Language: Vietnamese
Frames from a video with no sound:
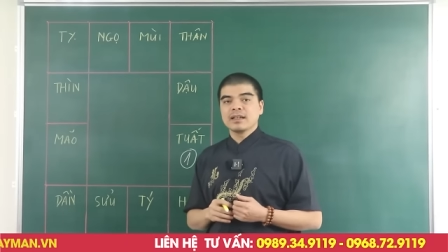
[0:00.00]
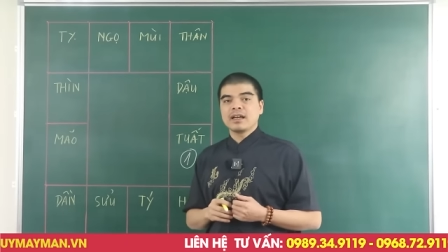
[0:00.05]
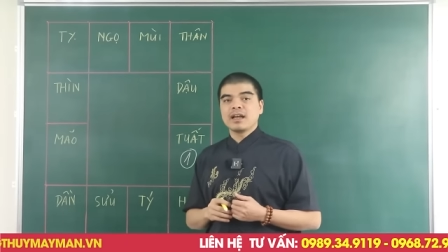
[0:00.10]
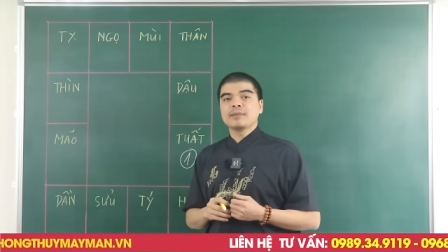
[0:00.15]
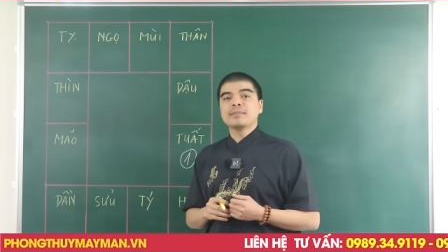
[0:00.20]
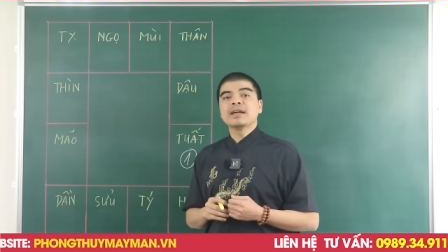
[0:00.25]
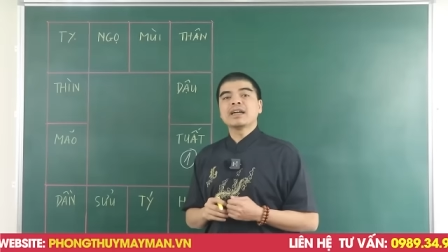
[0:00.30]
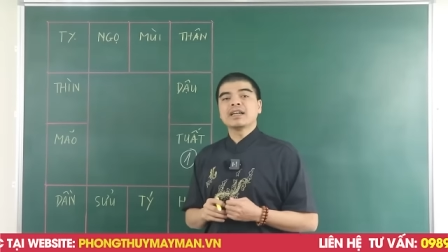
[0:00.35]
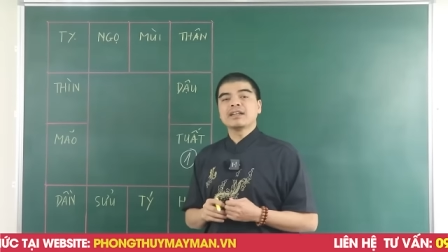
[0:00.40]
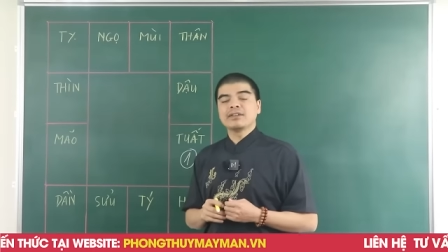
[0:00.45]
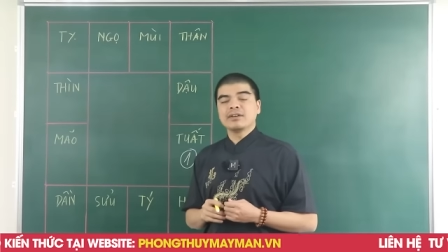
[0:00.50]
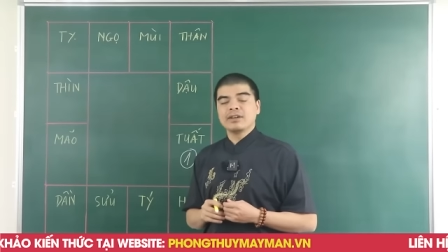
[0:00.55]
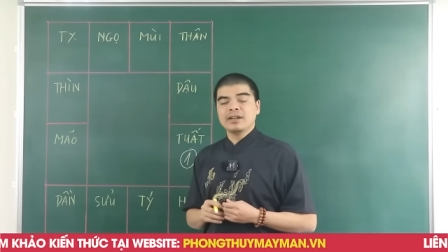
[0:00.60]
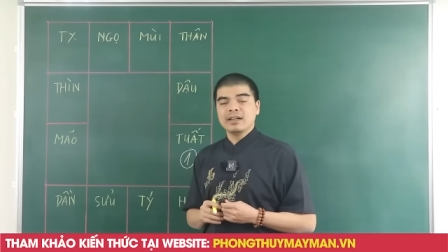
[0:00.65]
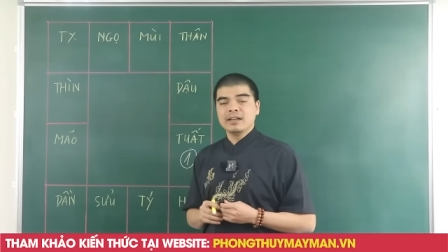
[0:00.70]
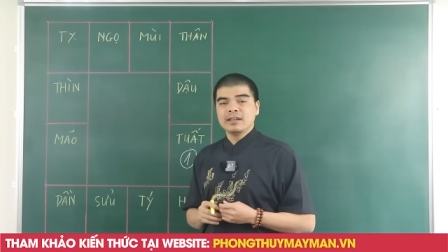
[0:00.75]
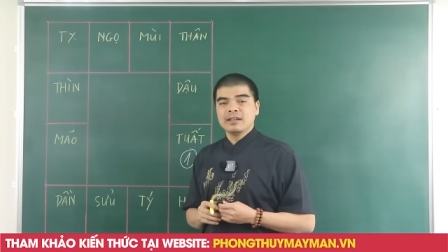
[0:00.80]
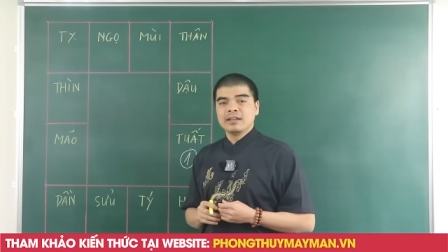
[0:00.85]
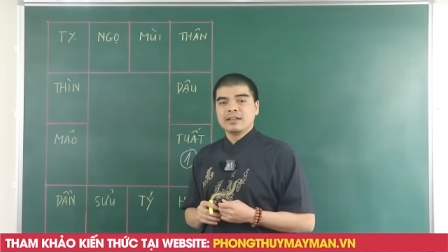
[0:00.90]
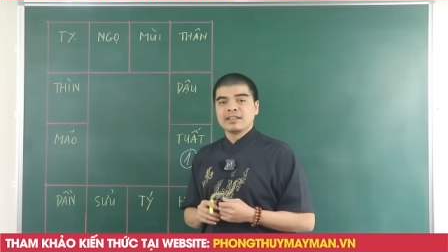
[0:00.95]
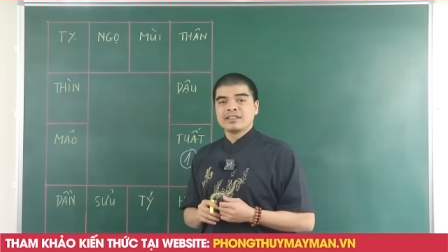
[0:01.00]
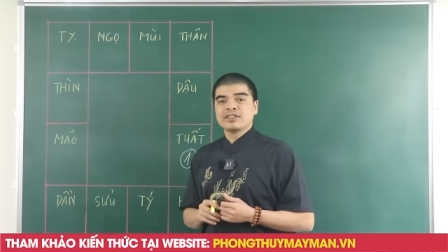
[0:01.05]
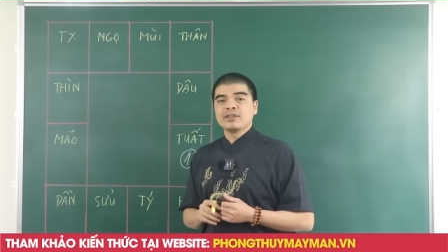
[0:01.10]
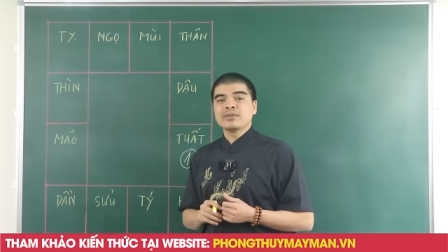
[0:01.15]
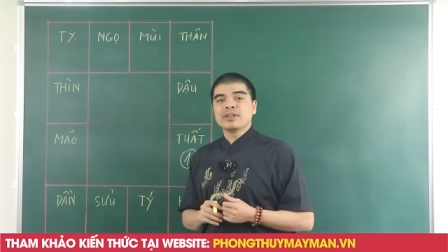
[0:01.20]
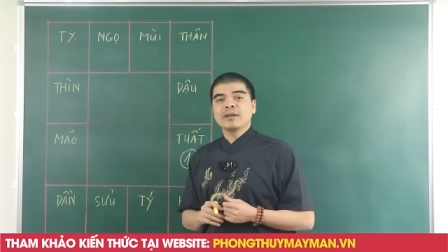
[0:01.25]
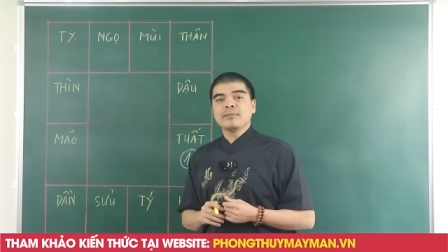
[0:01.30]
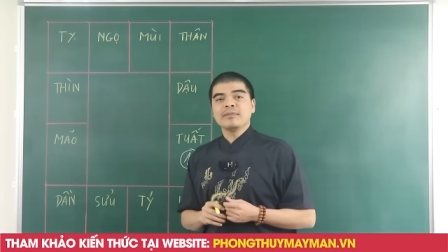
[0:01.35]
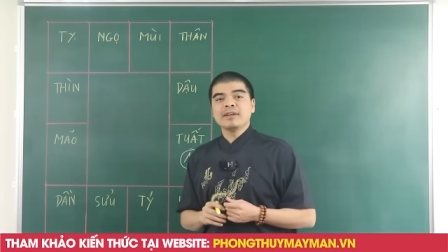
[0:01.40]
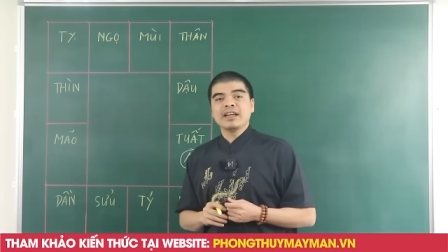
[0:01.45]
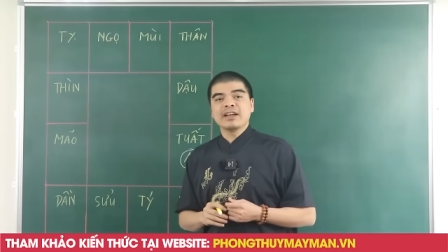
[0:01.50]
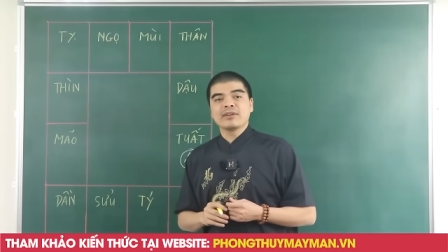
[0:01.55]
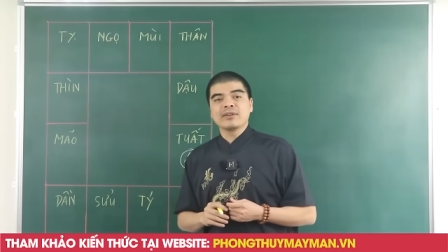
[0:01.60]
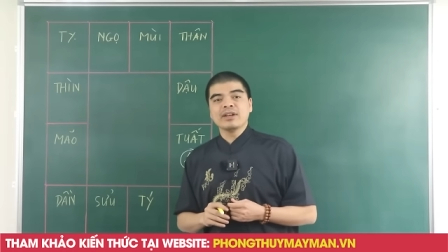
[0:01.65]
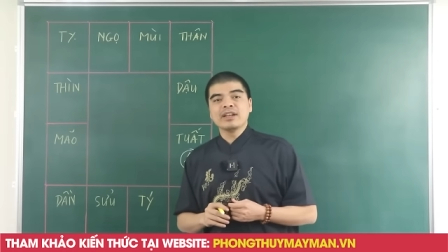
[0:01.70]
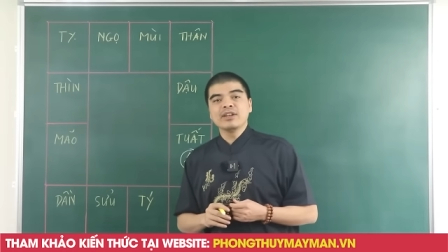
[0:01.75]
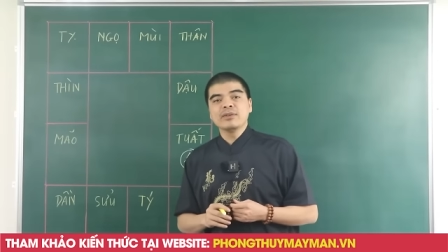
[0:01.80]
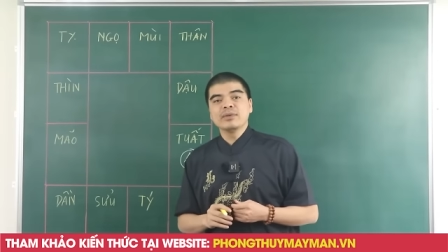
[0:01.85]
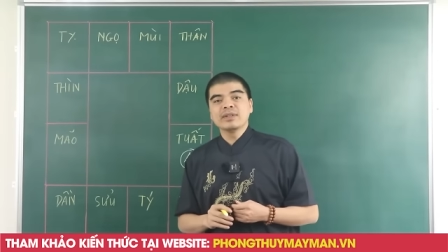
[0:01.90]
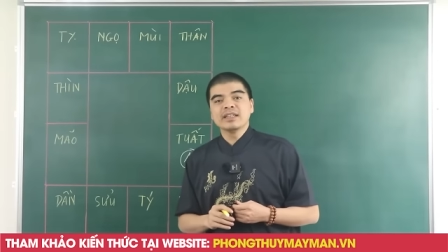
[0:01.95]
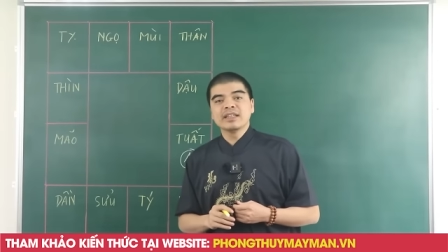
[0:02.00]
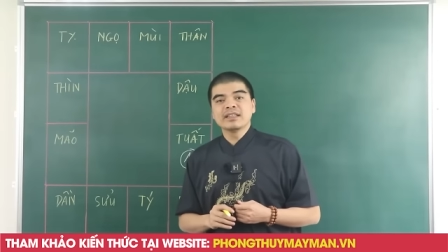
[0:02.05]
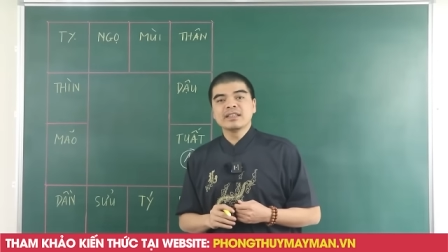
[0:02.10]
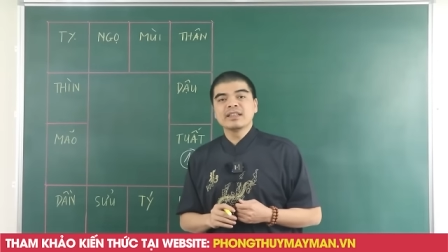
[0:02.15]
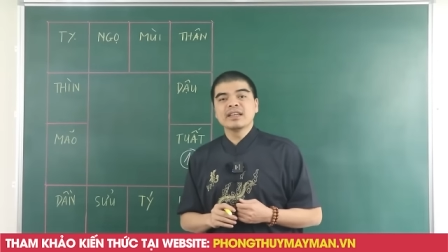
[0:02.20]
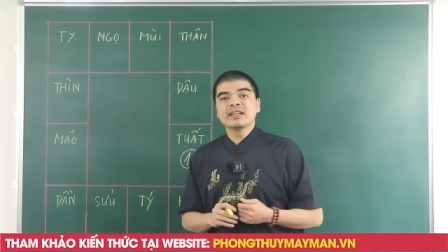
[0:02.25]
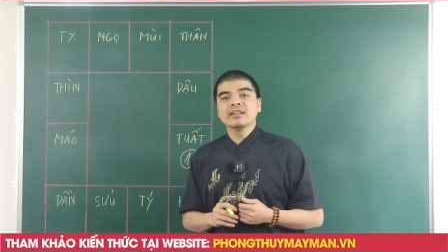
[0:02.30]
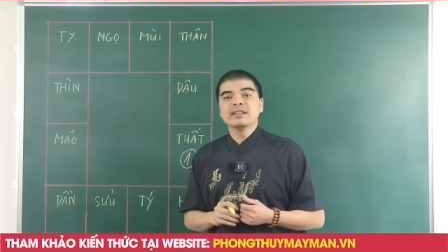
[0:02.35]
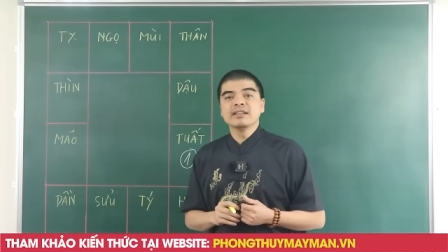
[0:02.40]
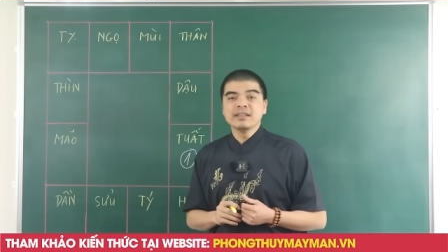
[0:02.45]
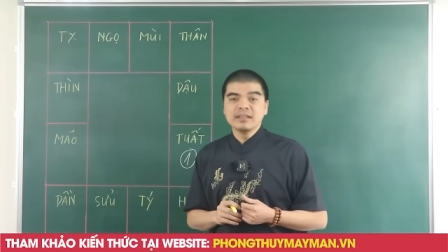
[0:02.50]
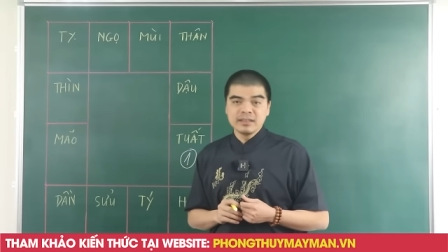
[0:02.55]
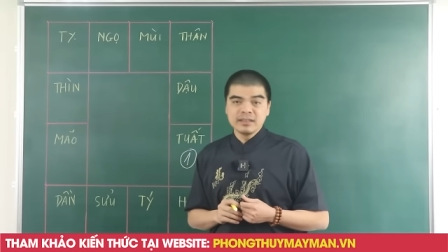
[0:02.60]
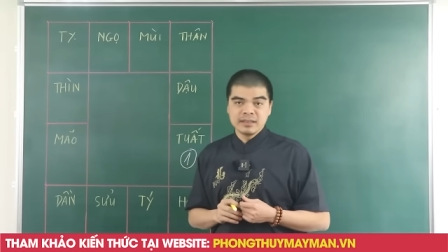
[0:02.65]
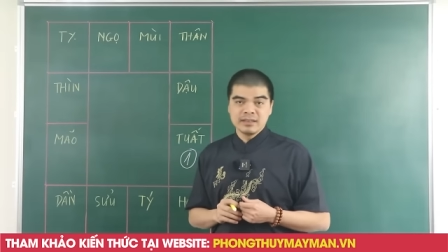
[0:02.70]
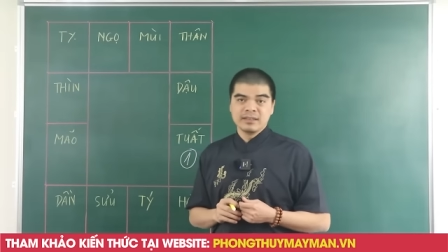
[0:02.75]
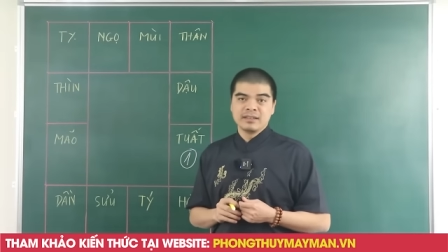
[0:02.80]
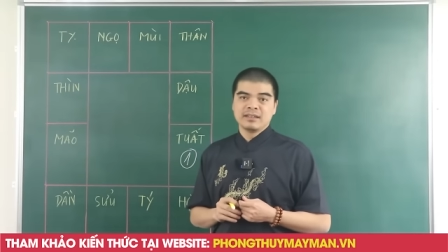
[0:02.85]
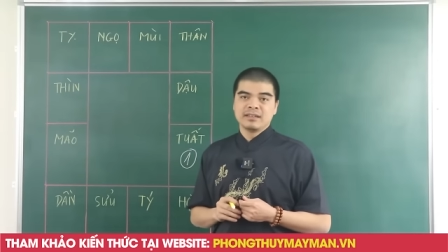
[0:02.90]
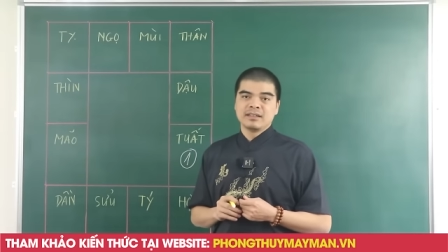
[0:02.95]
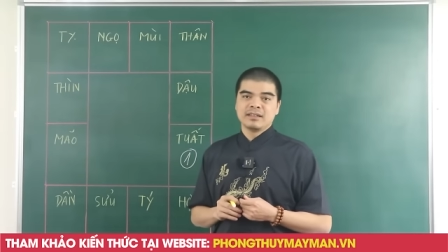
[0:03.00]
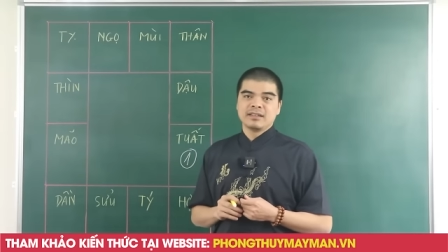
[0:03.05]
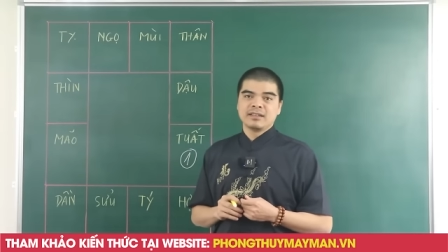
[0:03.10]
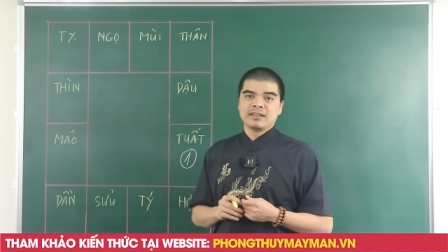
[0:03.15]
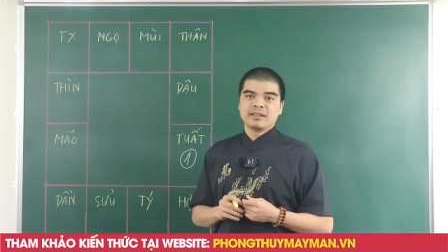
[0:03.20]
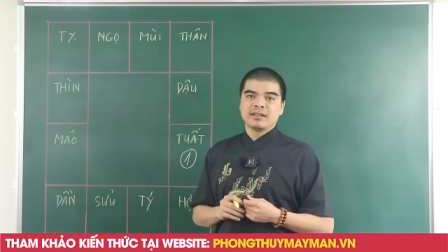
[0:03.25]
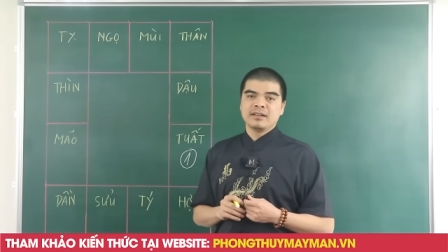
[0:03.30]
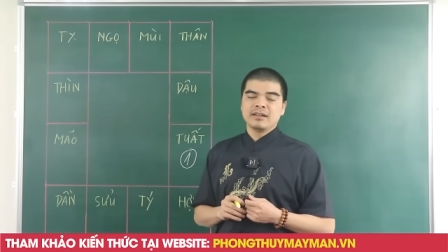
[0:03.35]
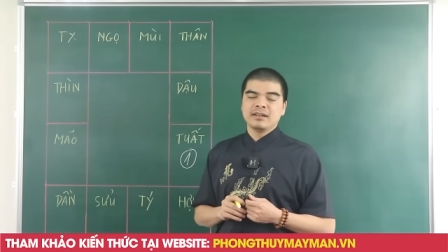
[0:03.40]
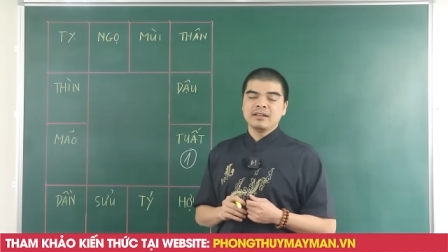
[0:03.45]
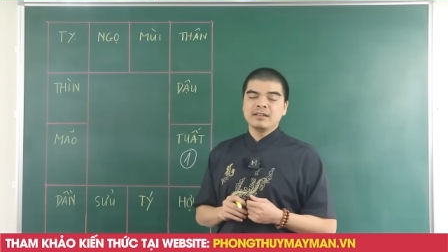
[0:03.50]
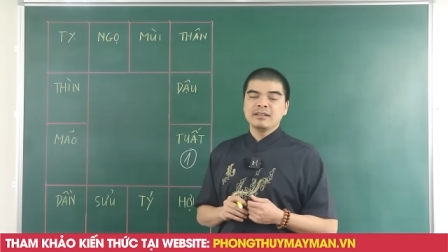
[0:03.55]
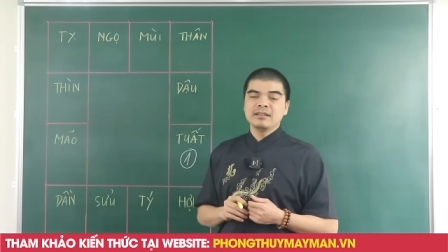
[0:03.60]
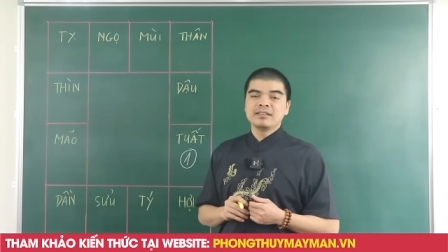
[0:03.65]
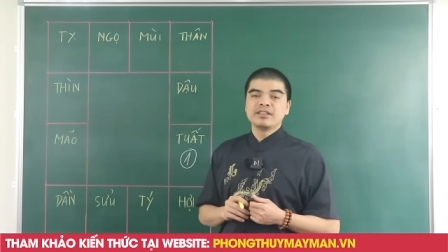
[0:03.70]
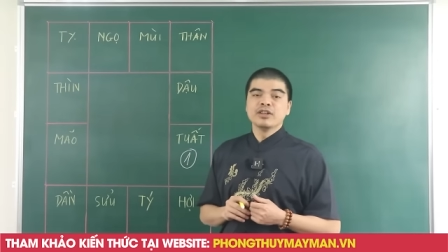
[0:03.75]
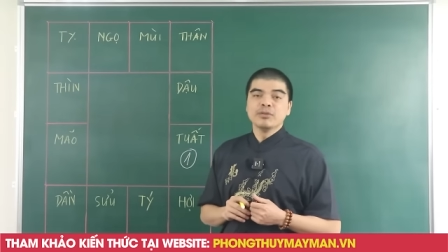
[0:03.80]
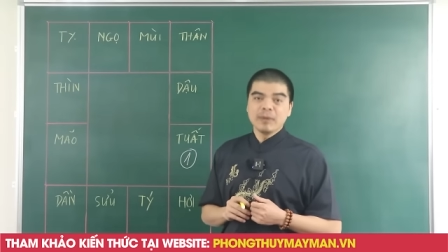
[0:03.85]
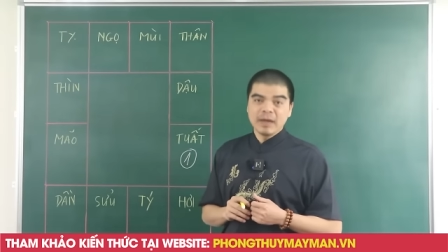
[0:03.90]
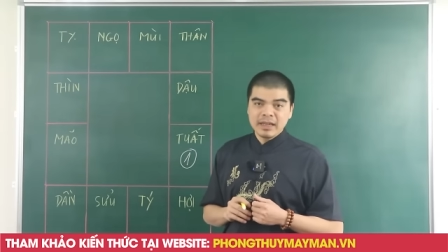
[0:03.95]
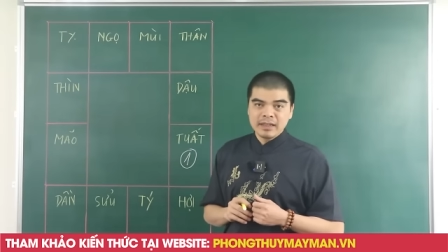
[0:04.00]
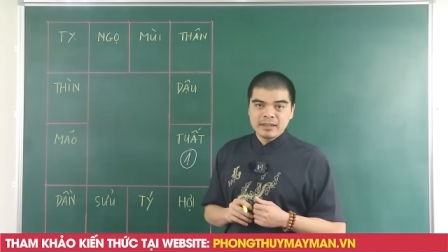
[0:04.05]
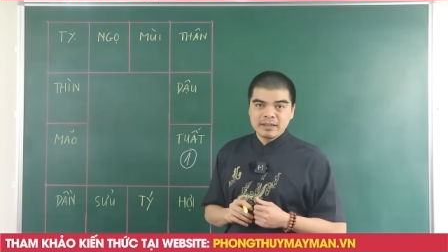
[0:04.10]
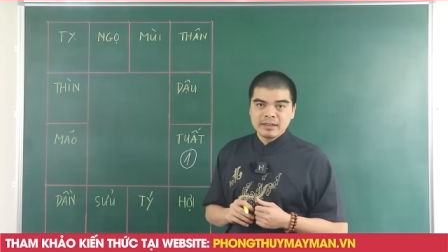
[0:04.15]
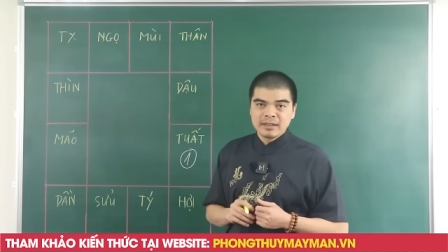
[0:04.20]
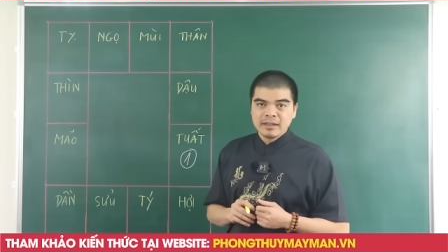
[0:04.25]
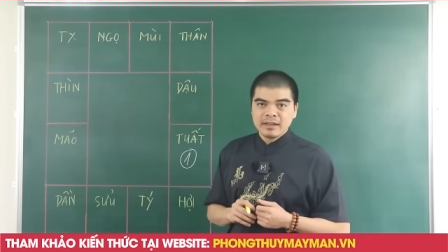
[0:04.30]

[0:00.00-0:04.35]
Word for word: Bên cạnh đó, trong năm lại có lưu niên thiên hư nó chiếu mệnh.